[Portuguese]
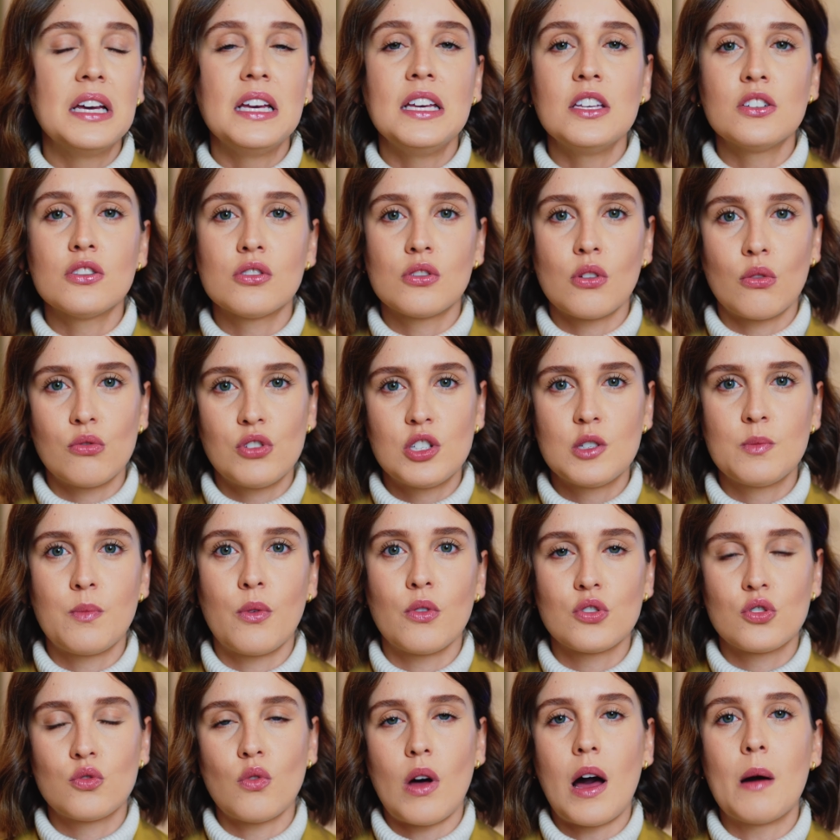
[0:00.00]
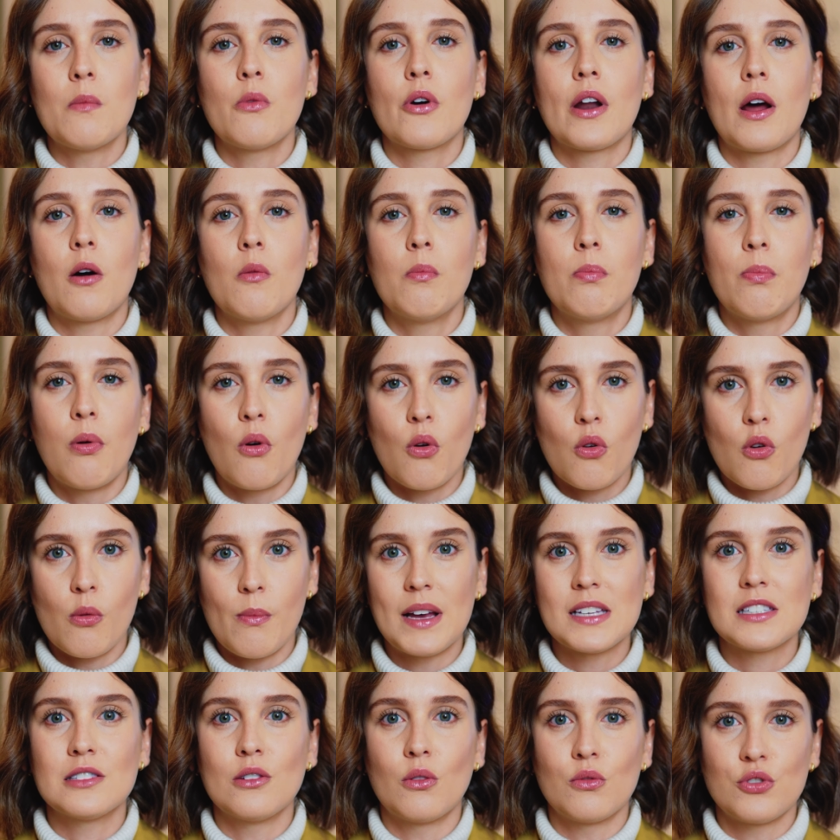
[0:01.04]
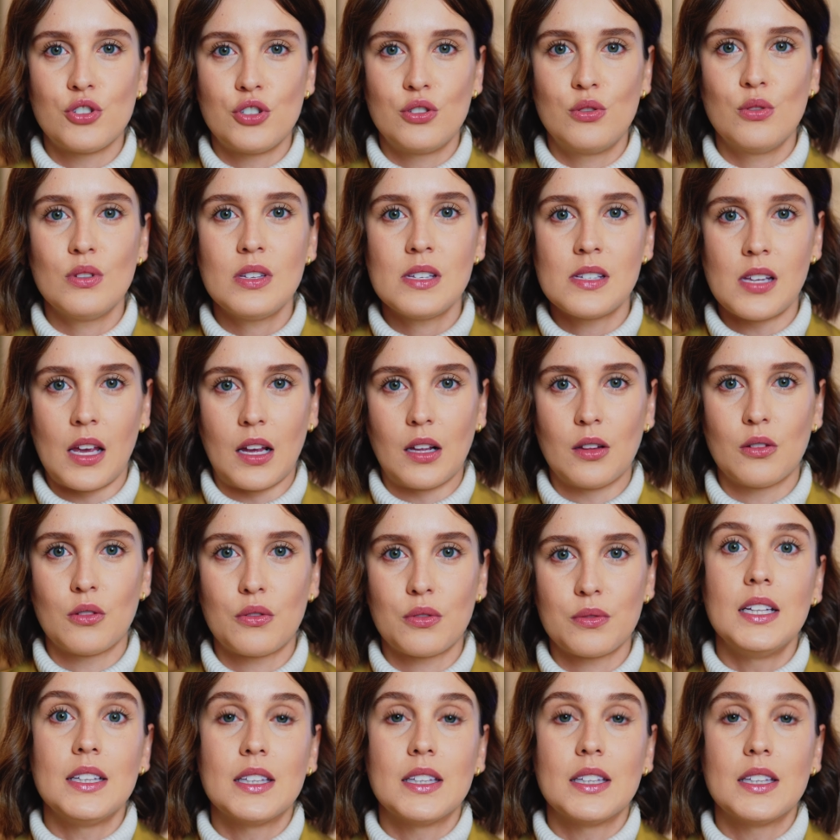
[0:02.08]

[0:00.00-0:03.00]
e estou disposto a morar um pouco mais longe do centro.